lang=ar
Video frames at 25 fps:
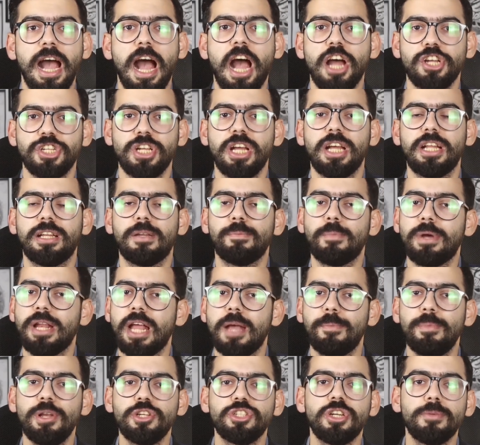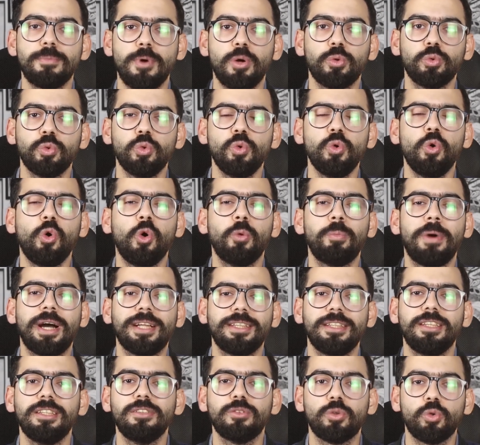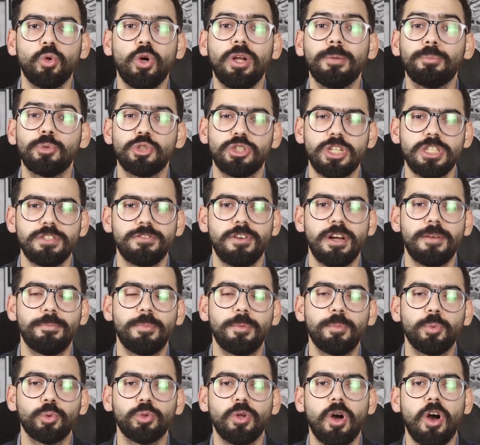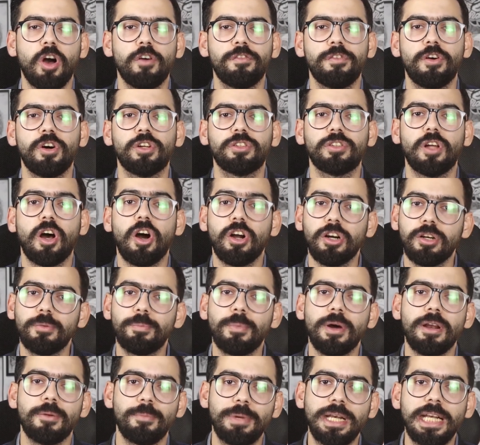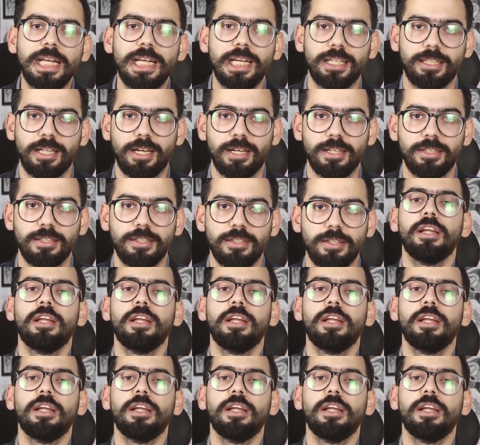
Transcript: عشان ما نهملش الموضوع وبعدين نروح المستشفى بمضاعفات اكبر من كده